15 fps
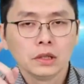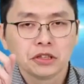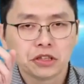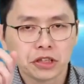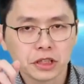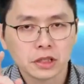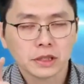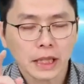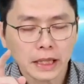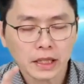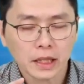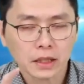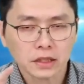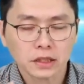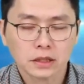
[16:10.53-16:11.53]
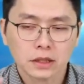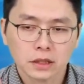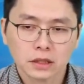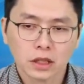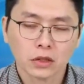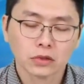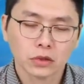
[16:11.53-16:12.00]
及三洋机车
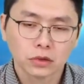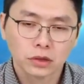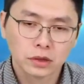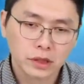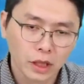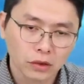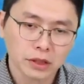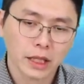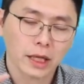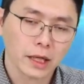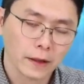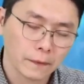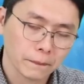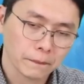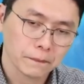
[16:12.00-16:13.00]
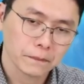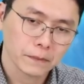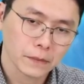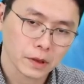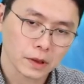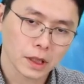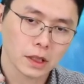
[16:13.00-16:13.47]
销售是掉下来，
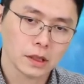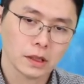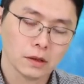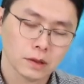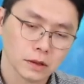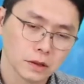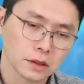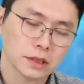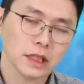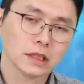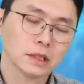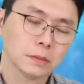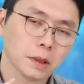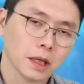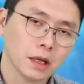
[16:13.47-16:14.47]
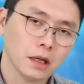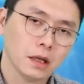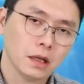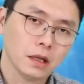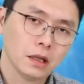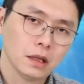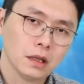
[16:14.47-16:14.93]
大概掉了 20-30%，
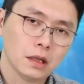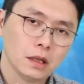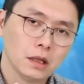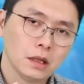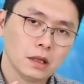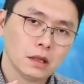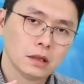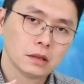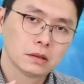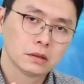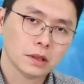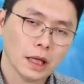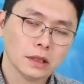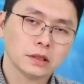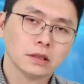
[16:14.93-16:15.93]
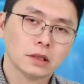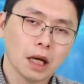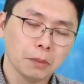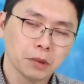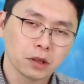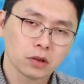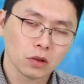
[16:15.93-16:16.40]
但是
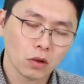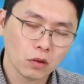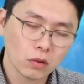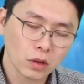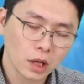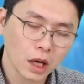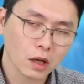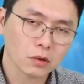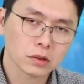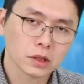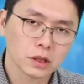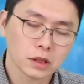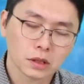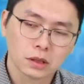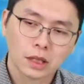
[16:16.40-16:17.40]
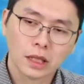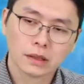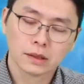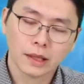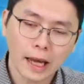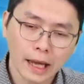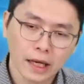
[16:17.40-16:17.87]
他们公告的，他
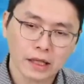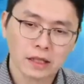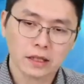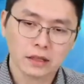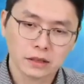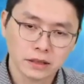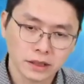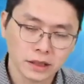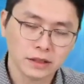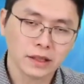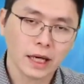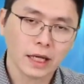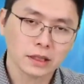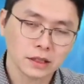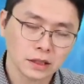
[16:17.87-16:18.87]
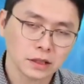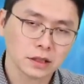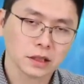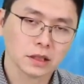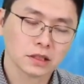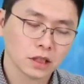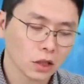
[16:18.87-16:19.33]
代理现代汽
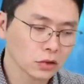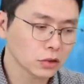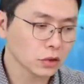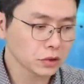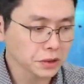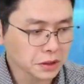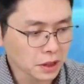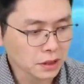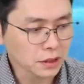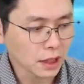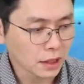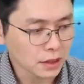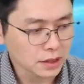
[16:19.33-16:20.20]
车的销售是成长了